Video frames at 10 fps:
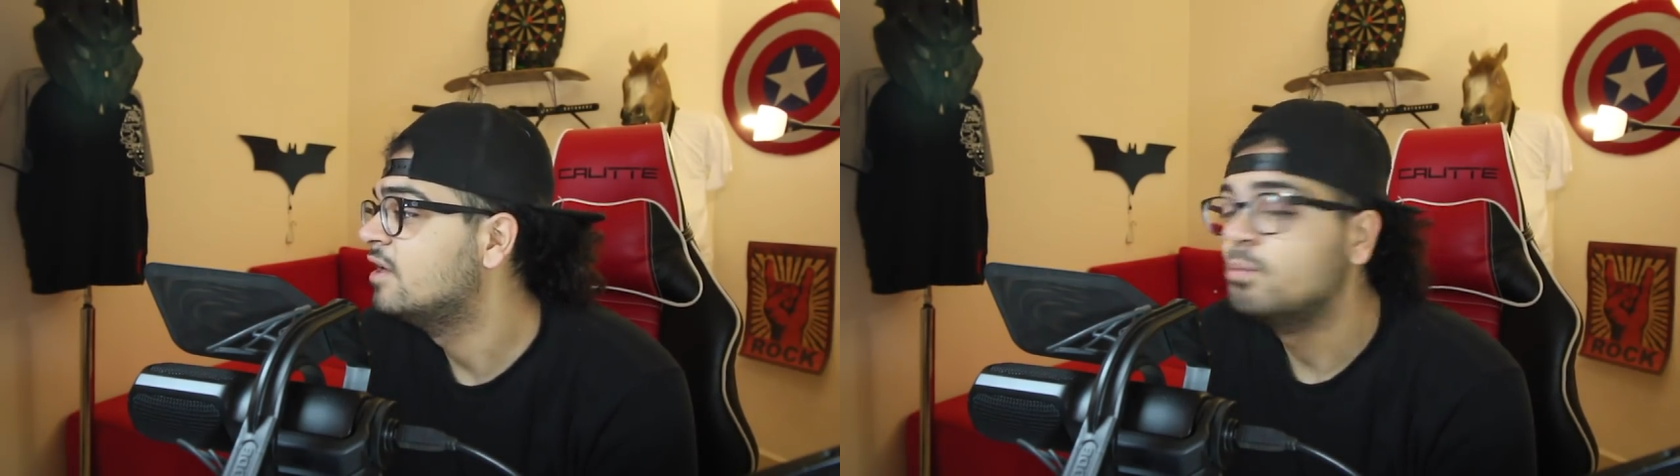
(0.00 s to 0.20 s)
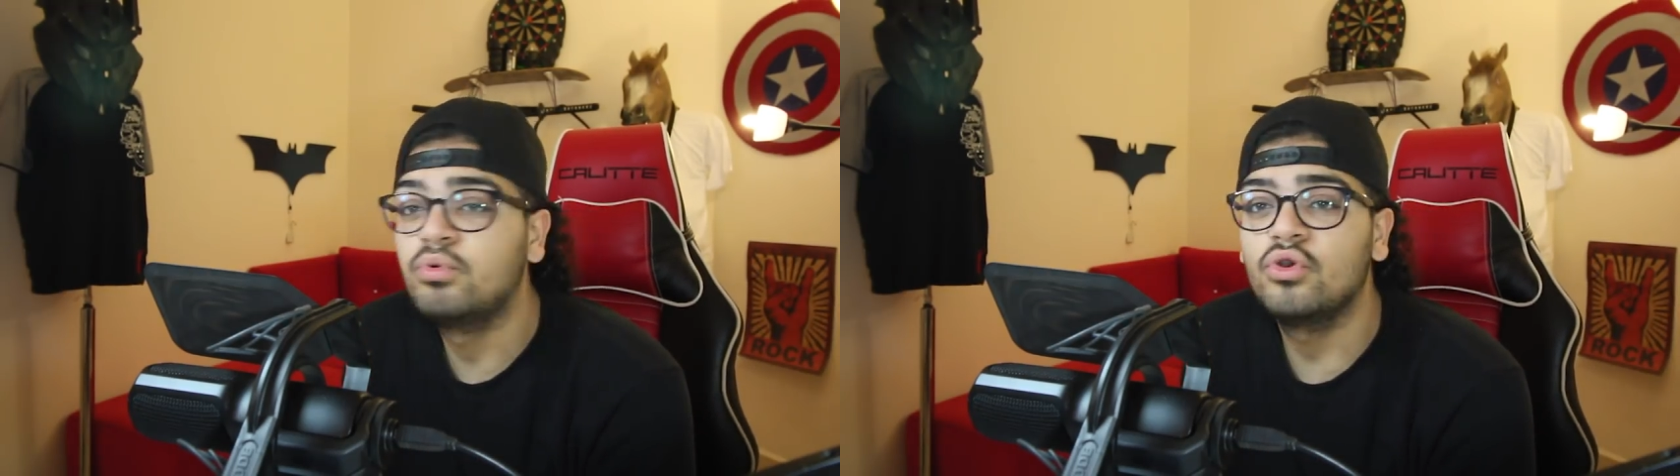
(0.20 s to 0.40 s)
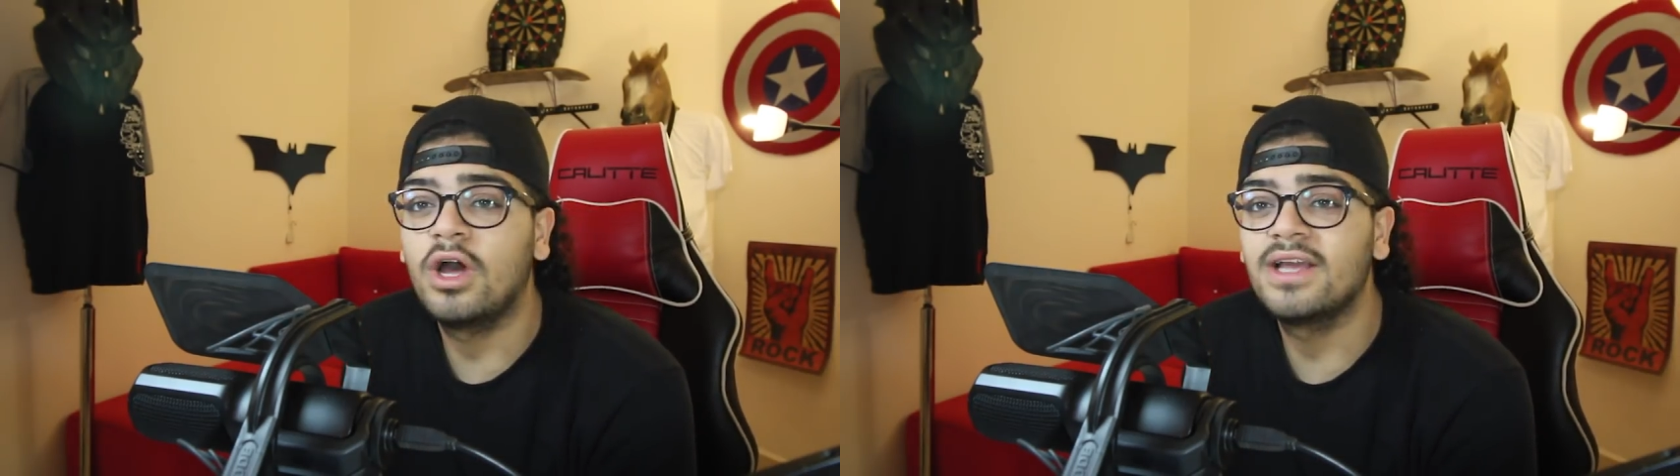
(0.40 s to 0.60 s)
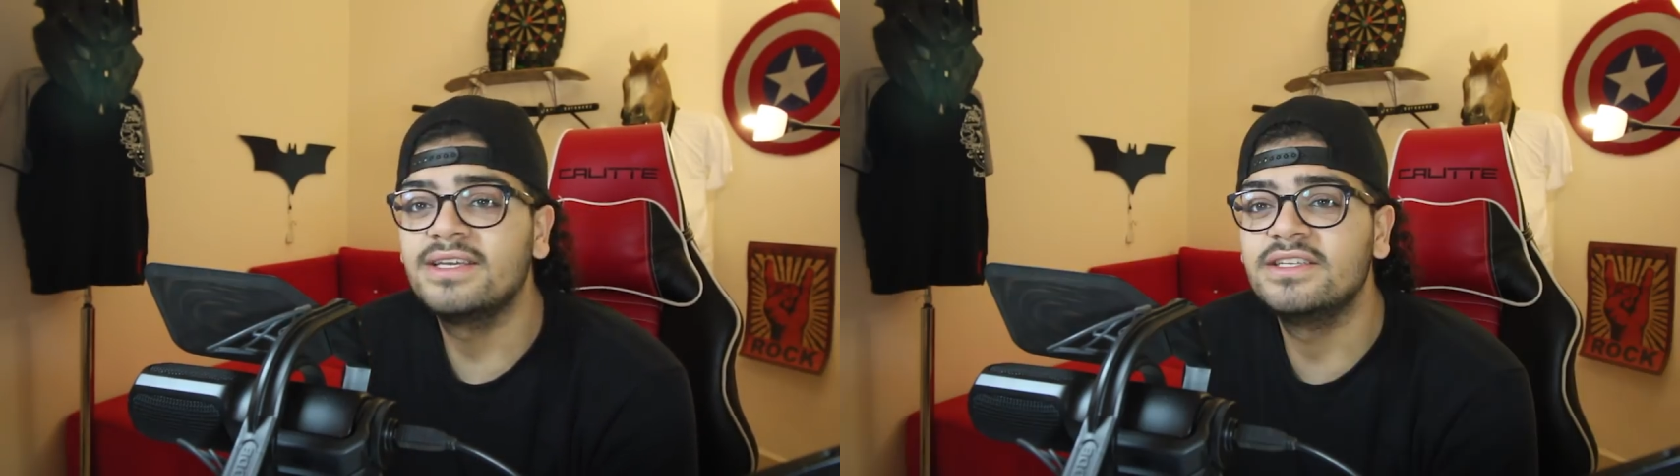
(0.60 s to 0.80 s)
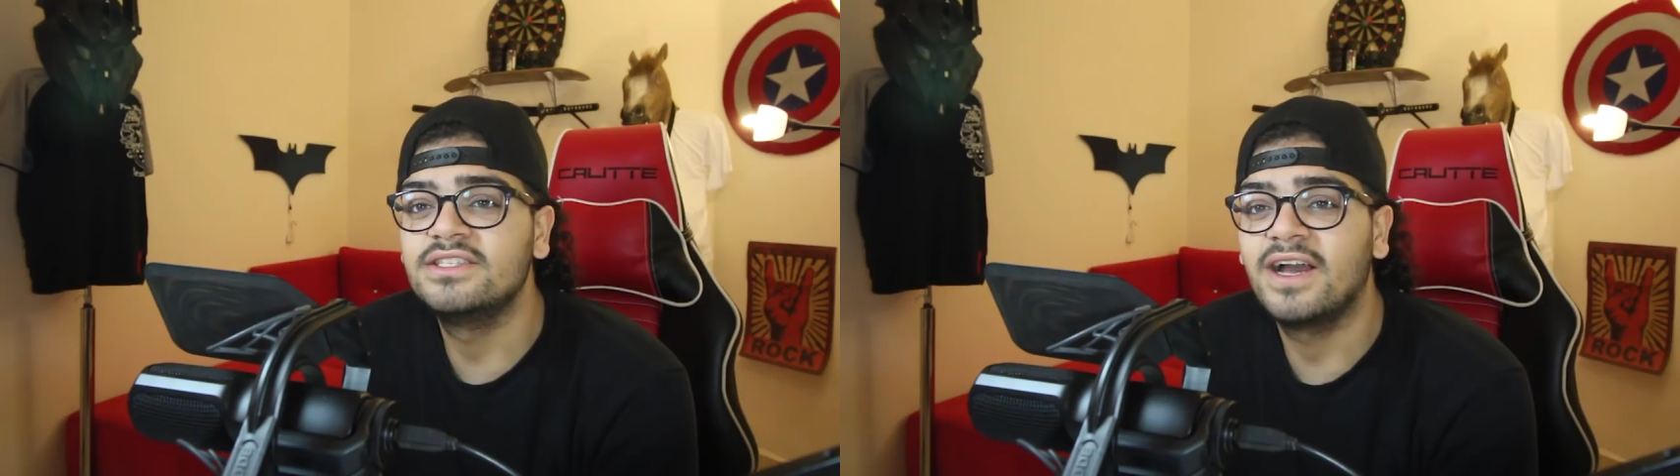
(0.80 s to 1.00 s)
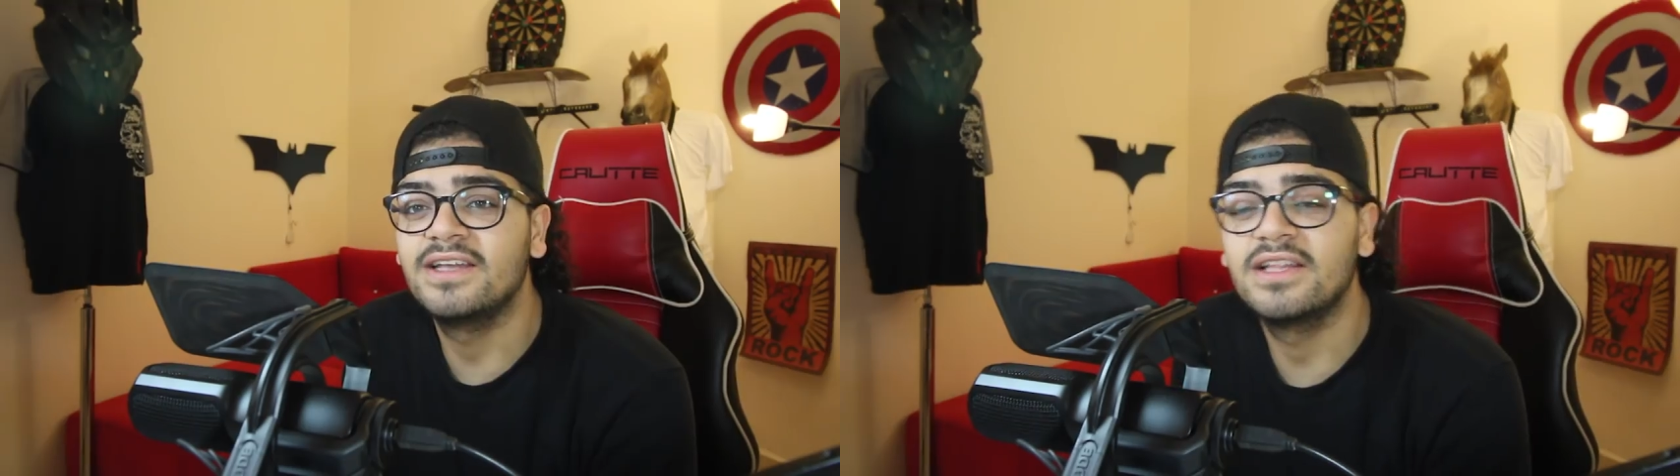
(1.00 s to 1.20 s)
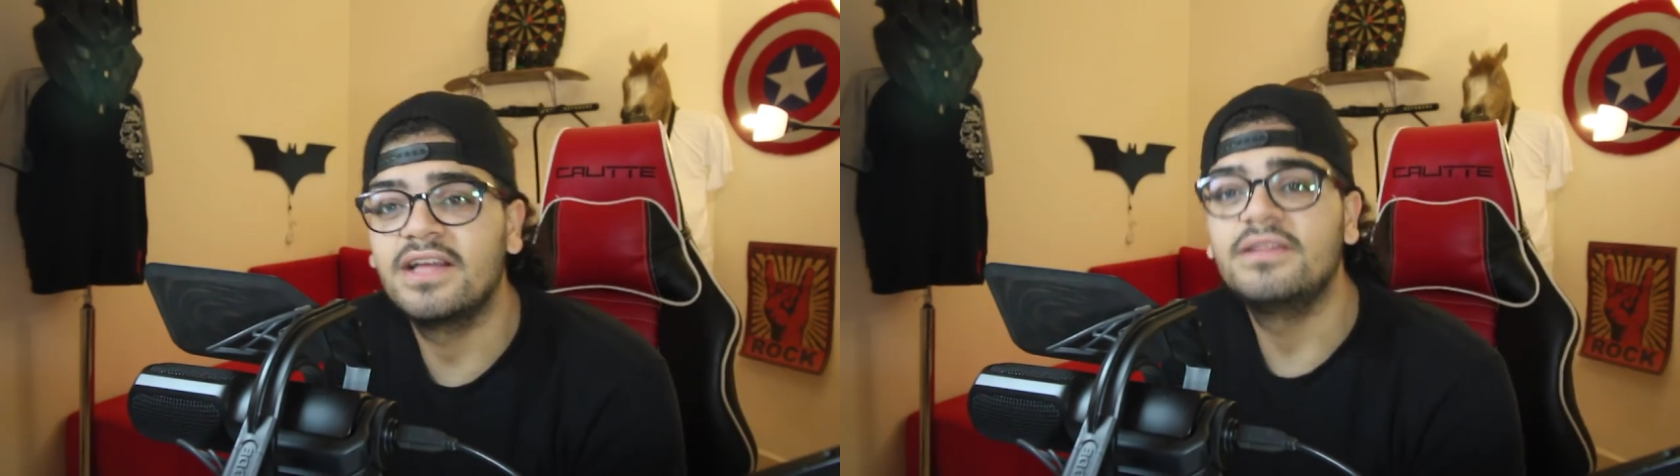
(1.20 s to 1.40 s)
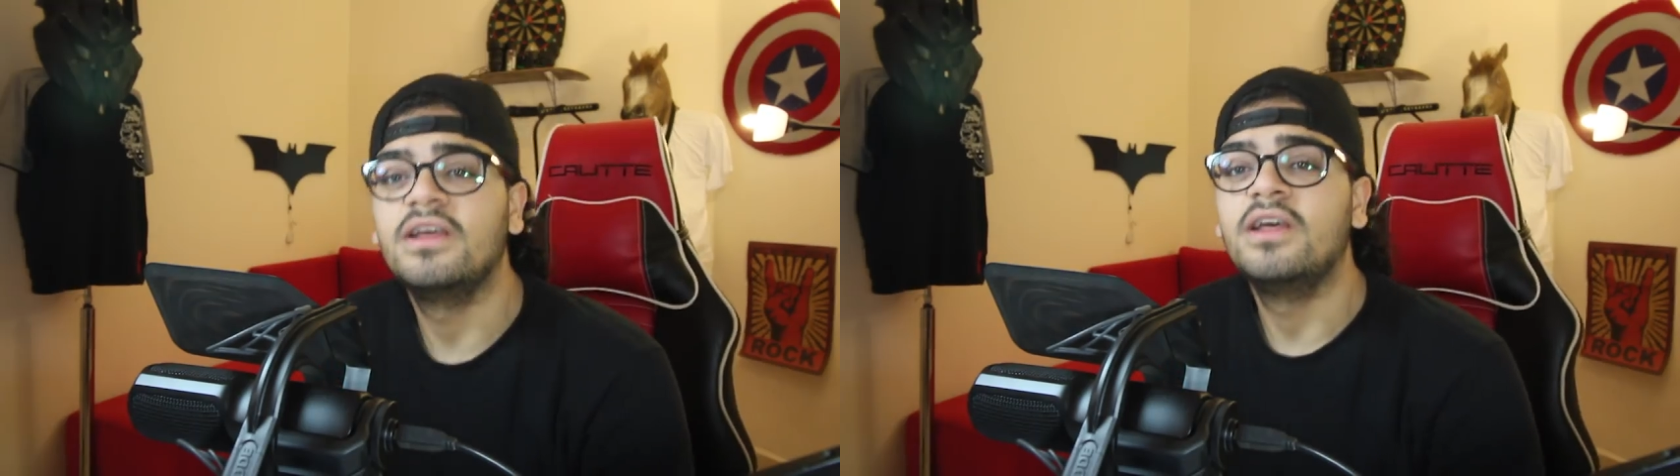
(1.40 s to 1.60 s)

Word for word: Bunu hanginiz yaydı lan?